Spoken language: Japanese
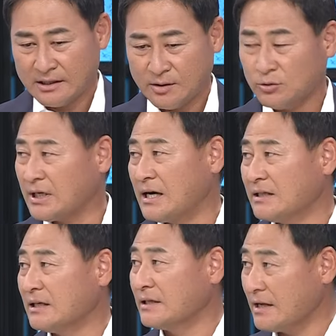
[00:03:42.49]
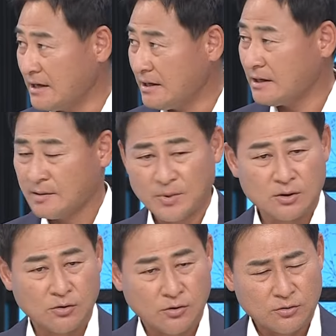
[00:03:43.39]
抑えられたんでね、
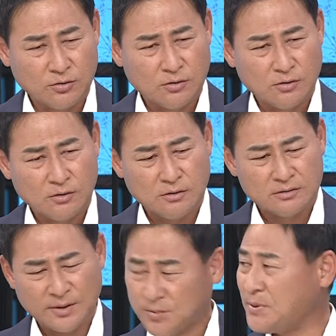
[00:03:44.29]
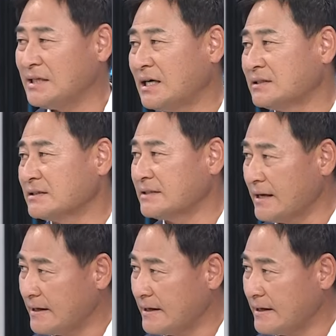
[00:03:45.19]
このダブルプレー痛かったですね